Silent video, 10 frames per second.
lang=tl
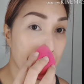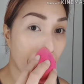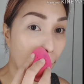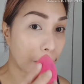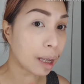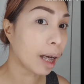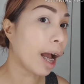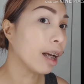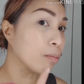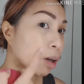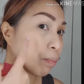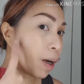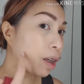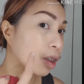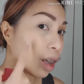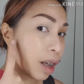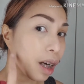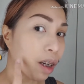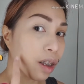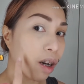Kasi kahit pa paano
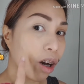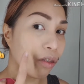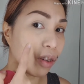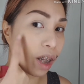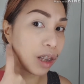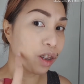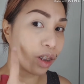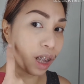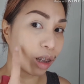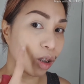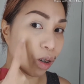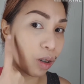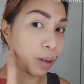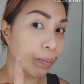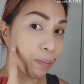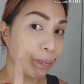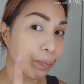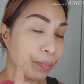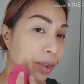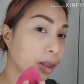nagkaroon ng coverage yung dito ko.
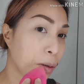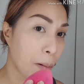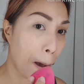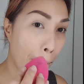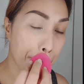ba? Diba?